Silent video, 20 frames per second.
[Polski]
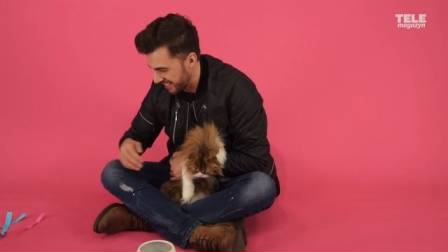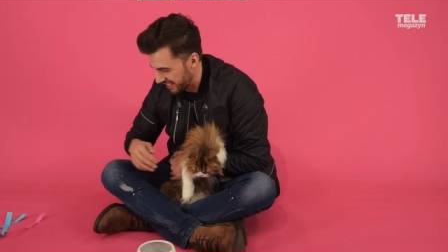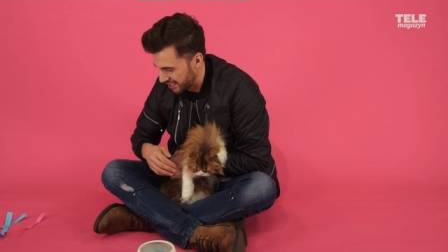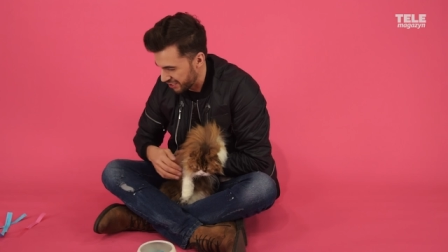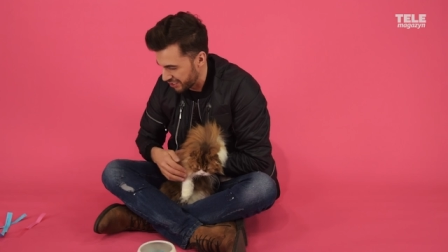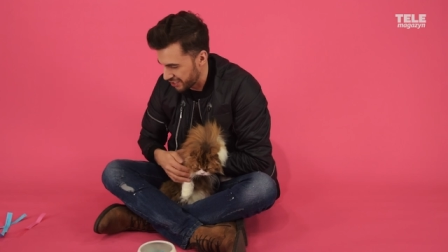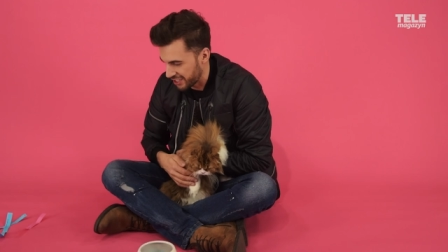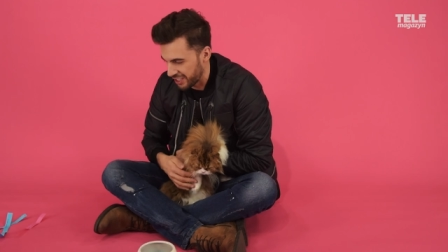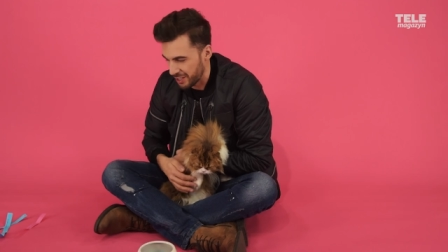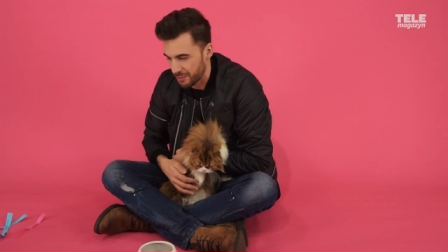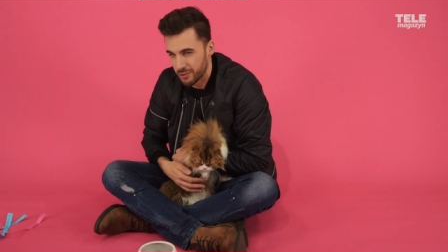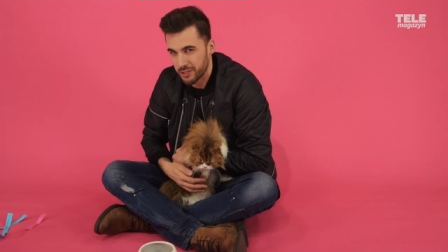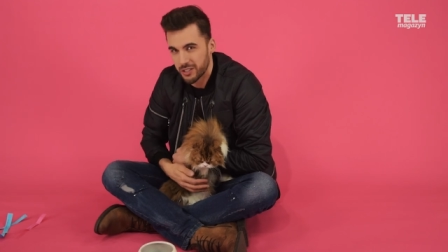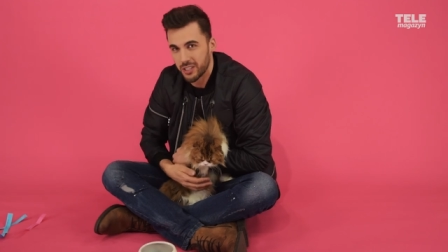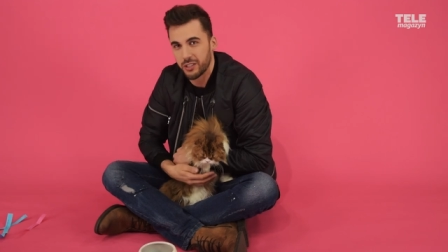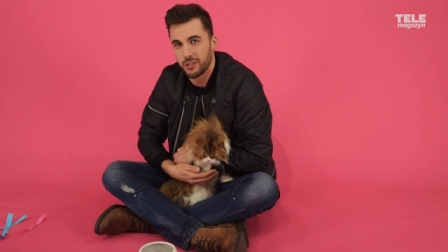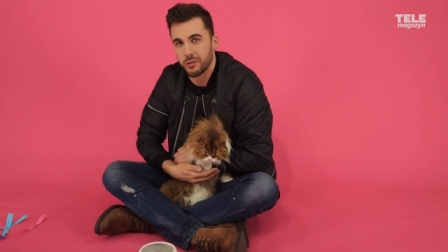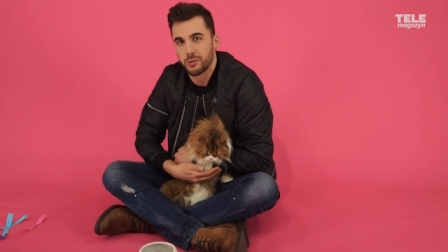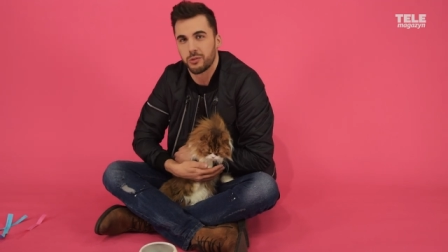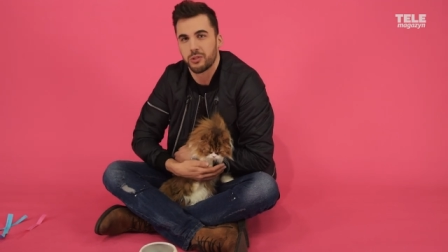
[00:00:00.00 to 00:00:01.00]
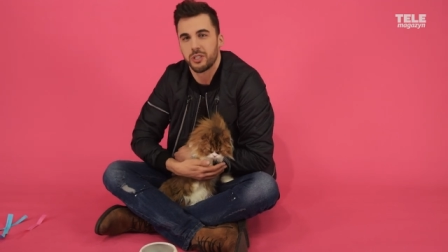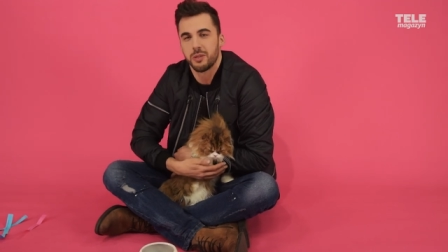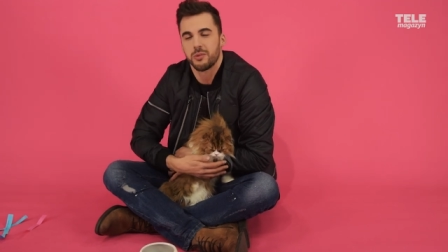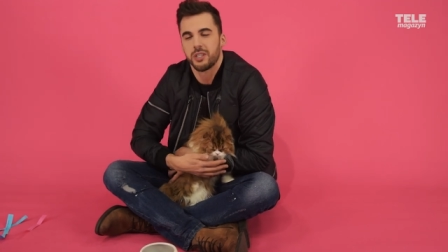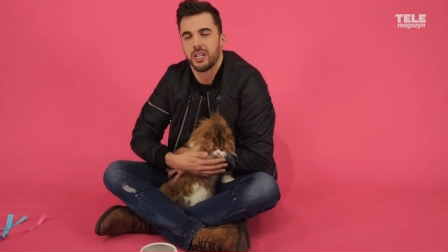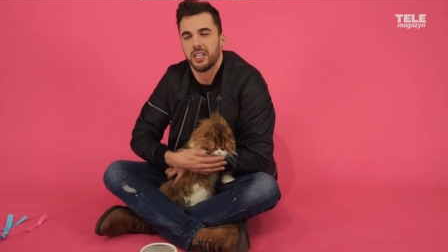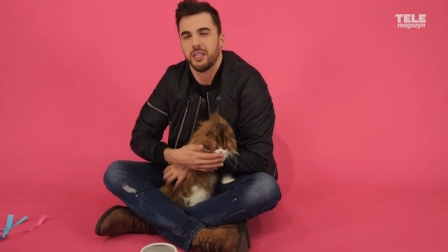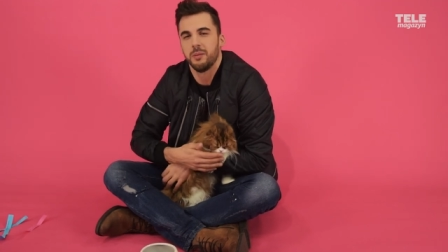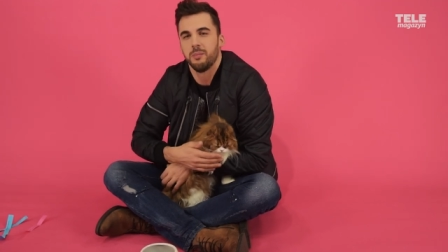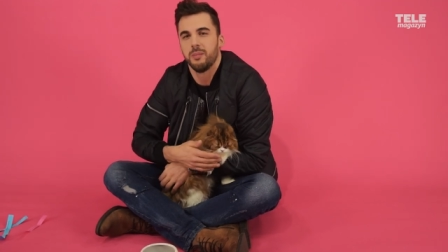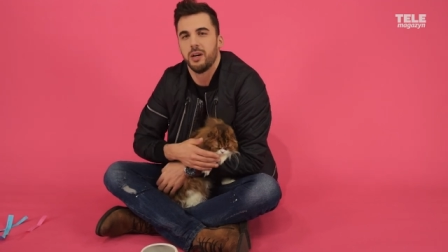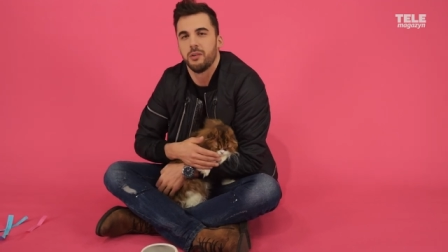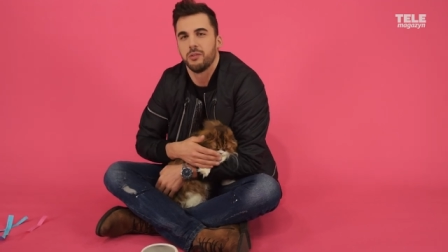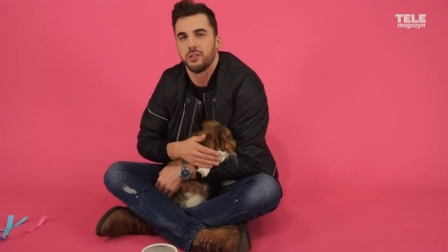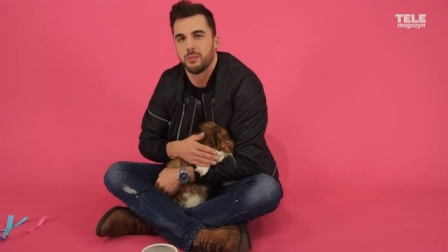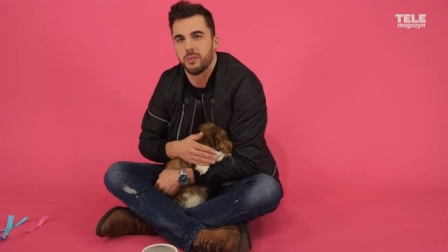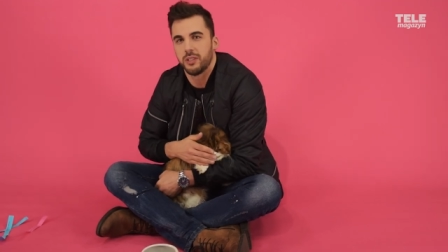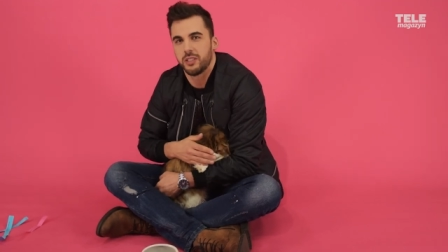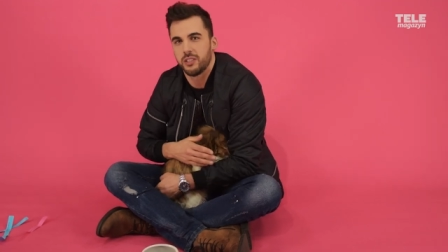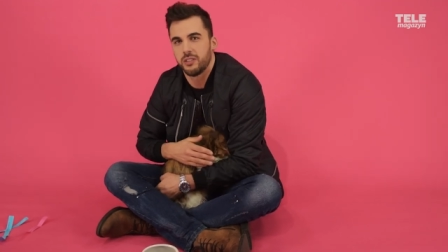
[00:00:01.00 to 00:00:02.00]
Zależy z kim. Ostatnio słyszałem, że Adam
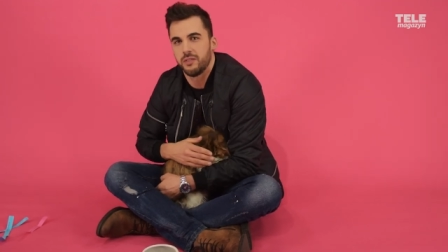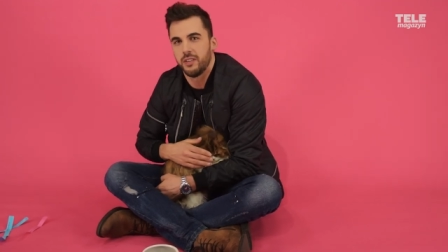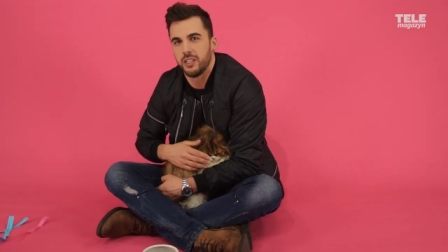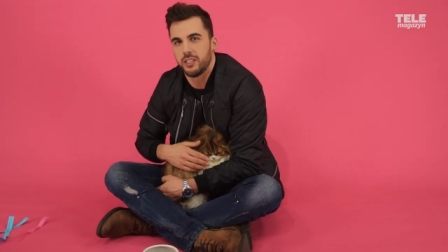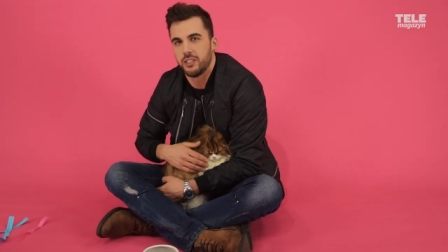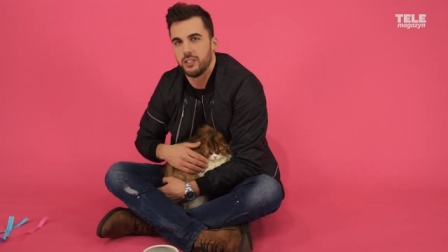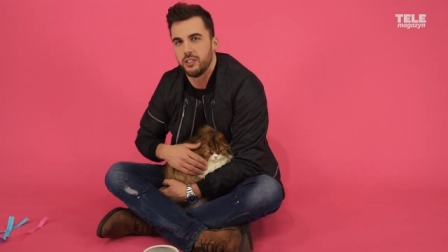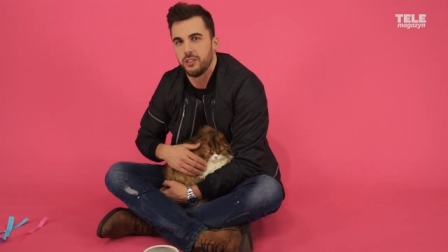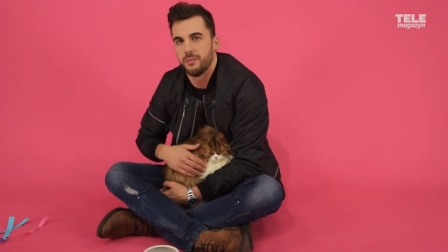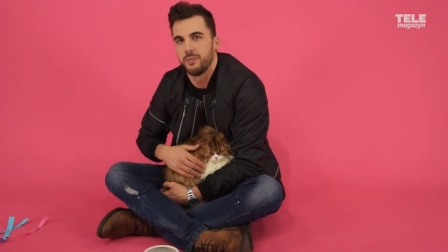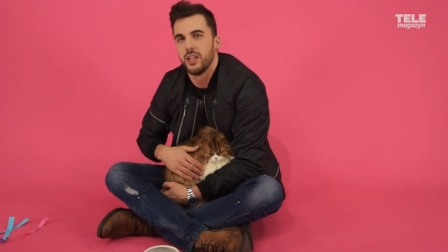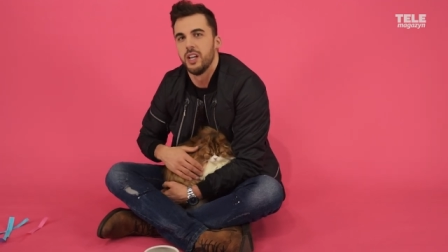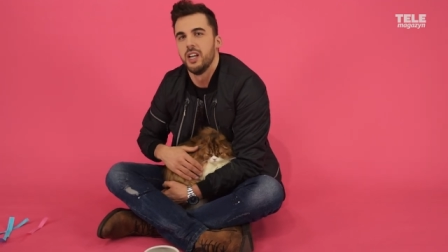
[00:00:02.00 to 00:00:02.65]
Małysz ma też walczyć.